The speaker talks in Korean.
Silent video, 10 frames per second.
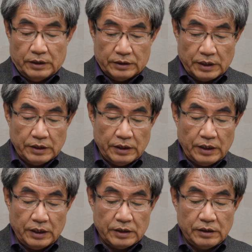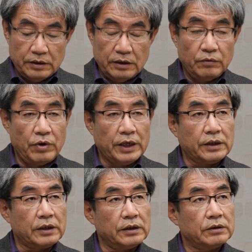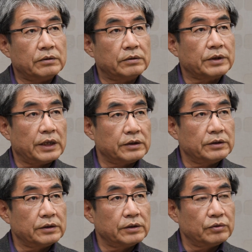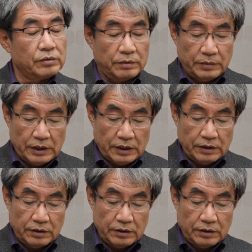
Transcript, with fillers: 생리대 기능을 획기적으로 개선시켜 준 겁니다.